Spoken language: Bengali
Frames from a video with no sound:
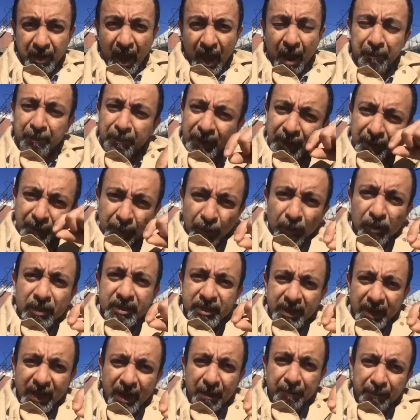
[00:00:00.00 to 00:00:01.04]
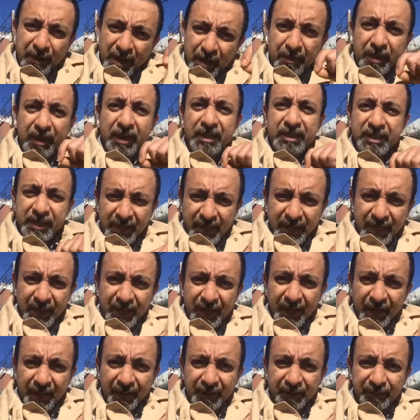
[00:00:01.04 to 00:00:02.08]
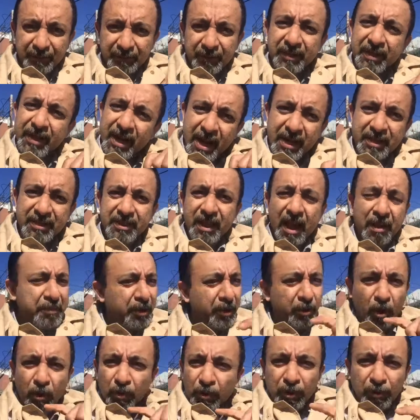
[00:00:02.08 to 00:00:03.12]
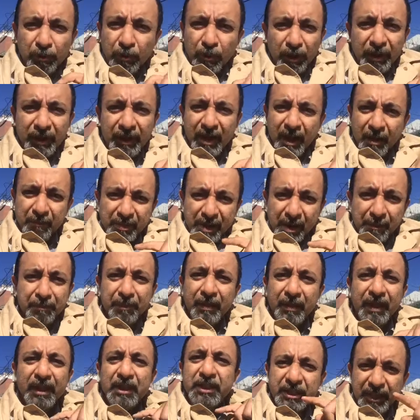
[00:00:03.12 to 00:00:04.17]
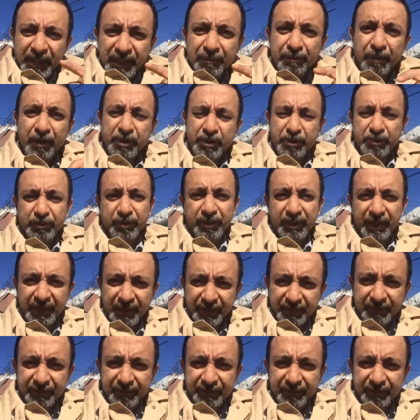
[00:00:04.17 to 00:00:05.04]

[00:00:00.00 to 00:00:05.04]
আপনি বলছেন আপনি আমাকে চেনেন না ইয়েস আমি কখনো বলি না আমি আপনাকে চিনি পার্সোনালি